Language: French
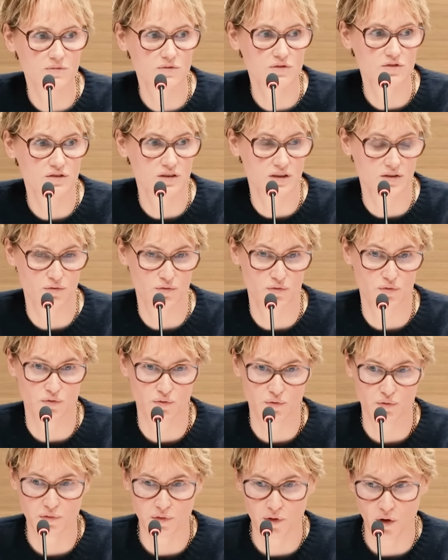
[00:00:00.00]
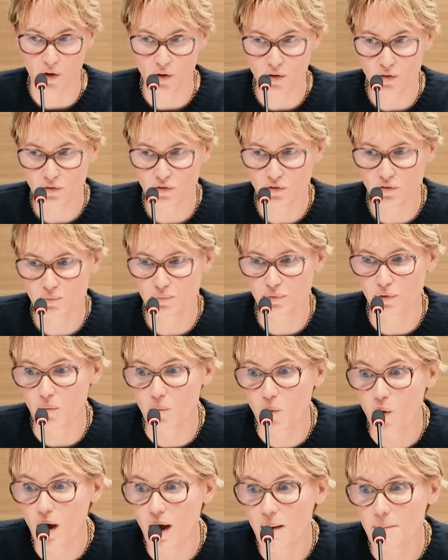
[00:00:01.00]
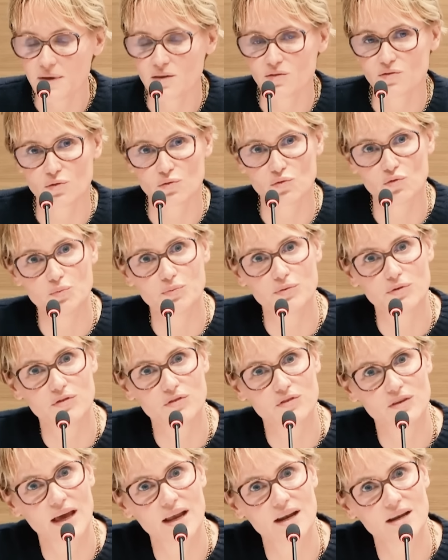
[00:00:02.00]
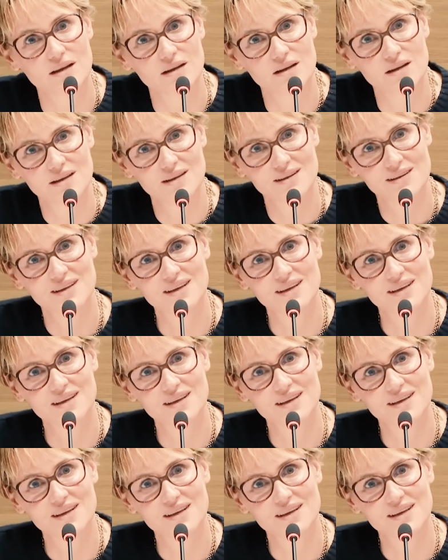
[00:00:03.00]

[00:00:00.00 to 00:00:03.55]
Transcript: c'est une souffrance pour moi, mais surtout pour celles